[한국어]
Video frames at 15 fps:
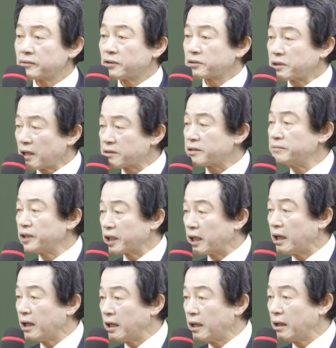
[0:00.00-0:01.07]
그렇지
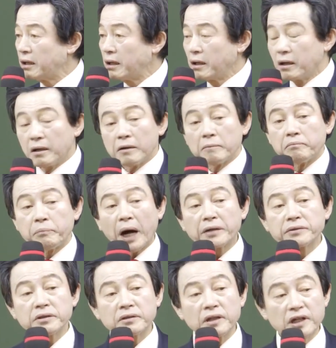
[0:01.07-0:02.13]
않습니까?
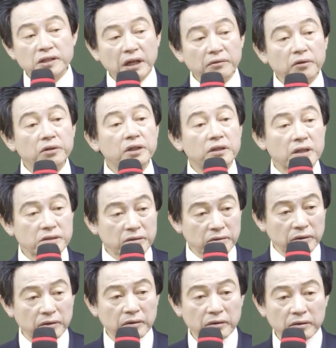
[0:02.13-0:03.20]
방역 예산 어디다
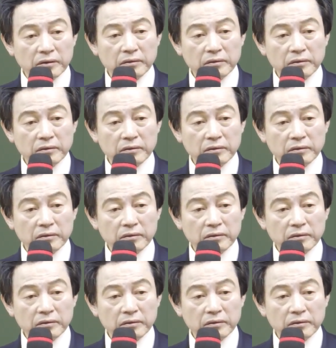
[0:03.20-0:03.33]
쓰노?